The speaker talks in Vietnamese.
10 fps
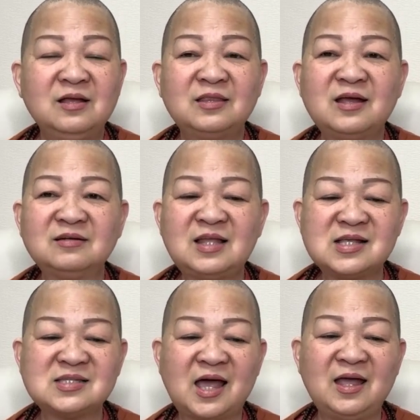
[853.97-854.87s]
thì người
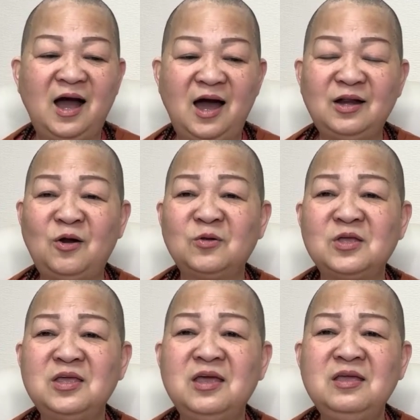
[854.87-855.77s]
ta xài hết rồi
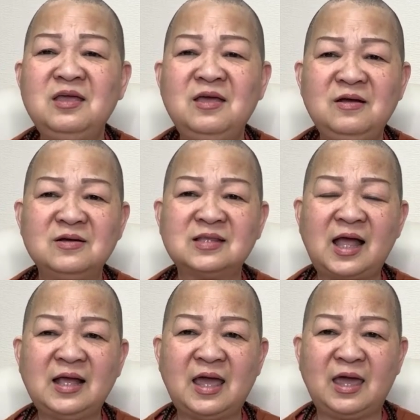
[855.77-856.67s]
thì dĩ nhiên người
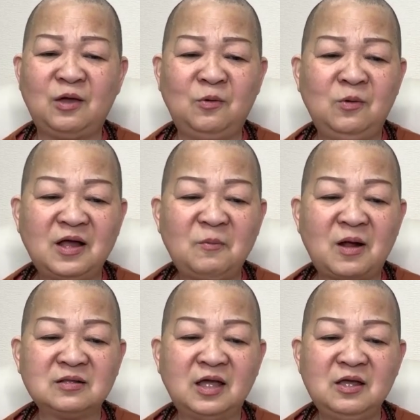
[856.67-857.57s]
ta nghèo. Các
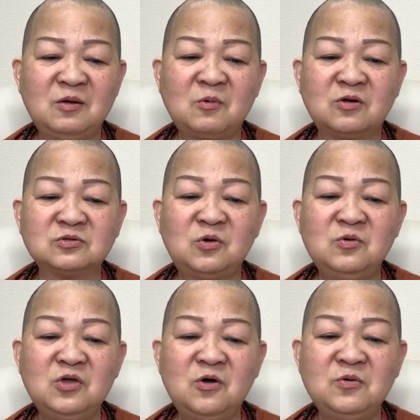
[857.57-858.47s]
bạn thấy không? Còn
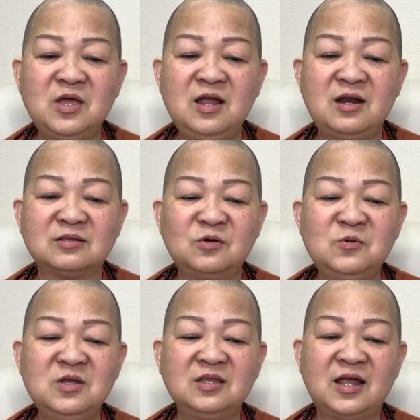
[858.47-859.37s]
tu vô vi là tu
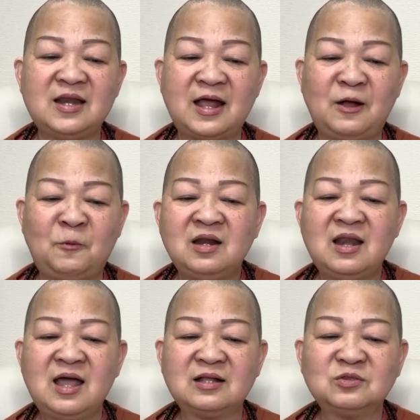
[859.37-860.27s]
như thế nào?
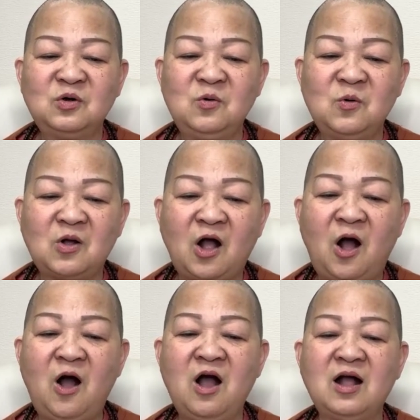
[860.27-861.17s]
Là tu
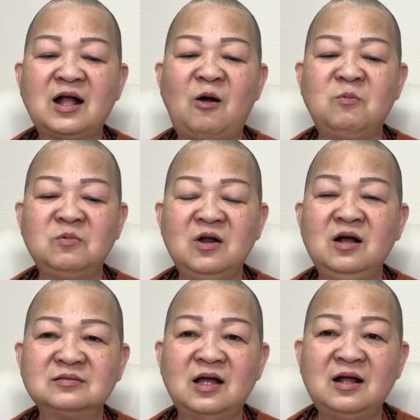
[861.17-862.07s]
có công
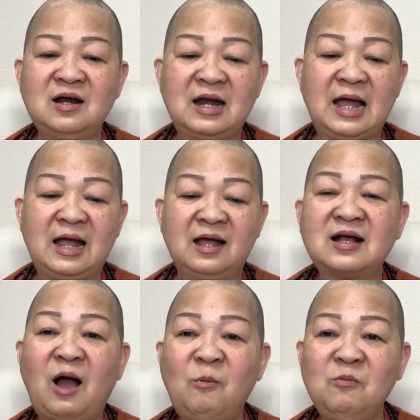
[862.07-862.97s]
đức, tức là
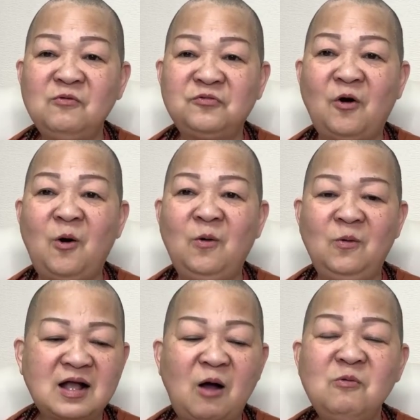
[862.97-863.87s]
công
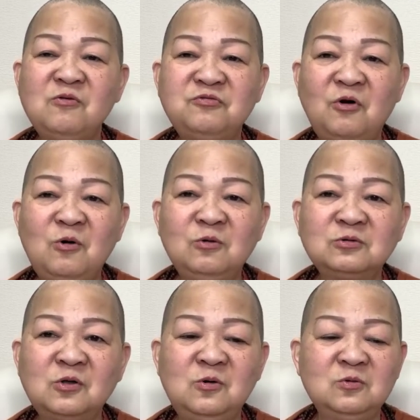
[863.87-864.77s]
phu. Công phu
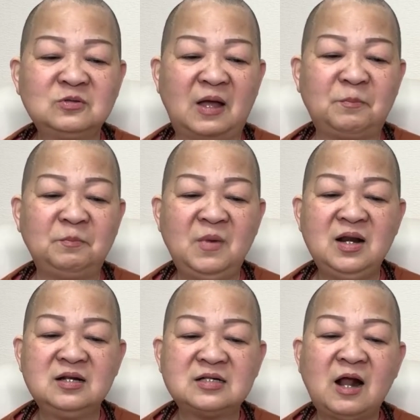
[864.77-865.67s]
tu tập
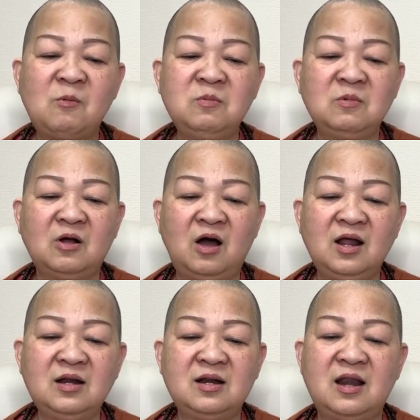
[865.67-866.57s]
bên trong có
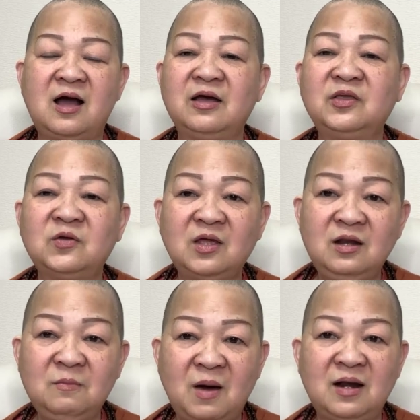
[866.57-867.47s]
ích lợi cho
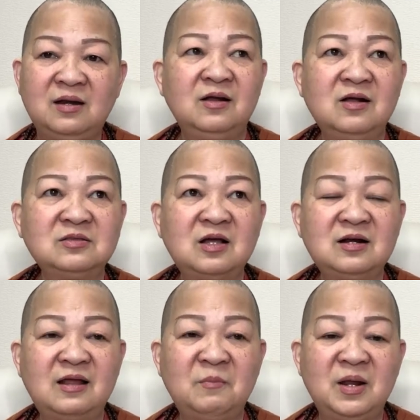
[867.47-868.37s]
chính mình à,
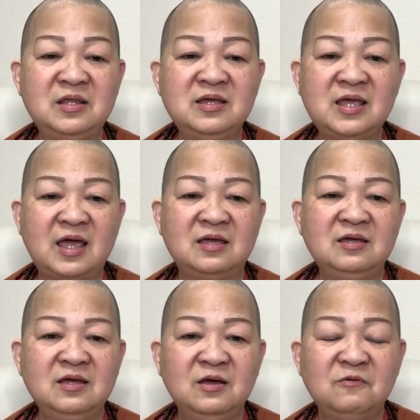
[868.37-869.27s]
tức là mình như
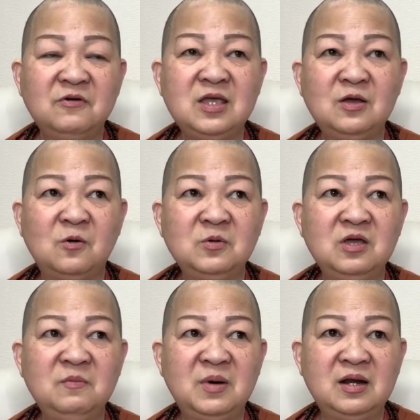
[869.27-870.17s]
vậy. Ví dụ
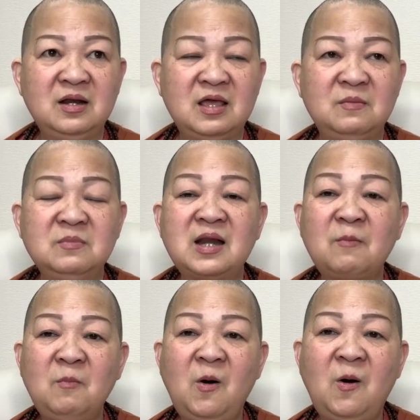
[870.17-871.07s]
như mình niệm
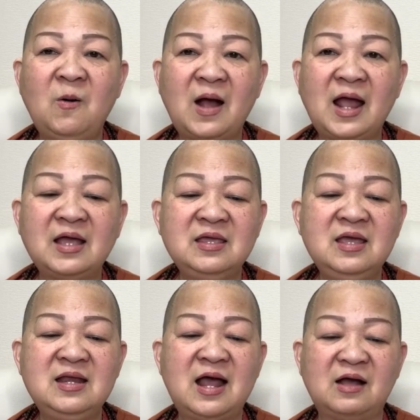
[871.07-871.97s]
Nam Mô A
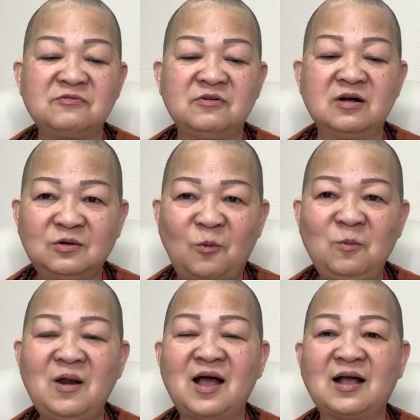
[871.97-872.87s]
Di Đà Phật
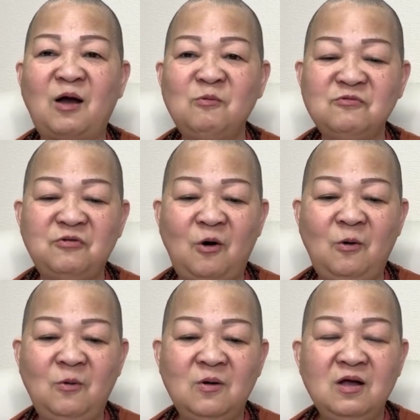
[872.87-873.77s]
cũng là công
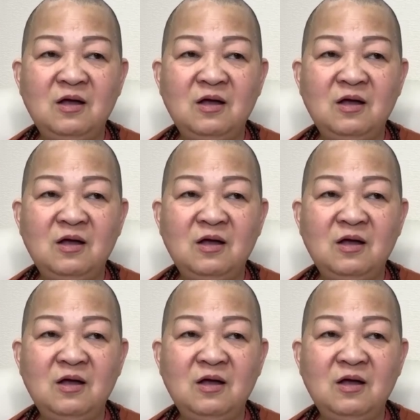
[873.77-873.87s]
phu.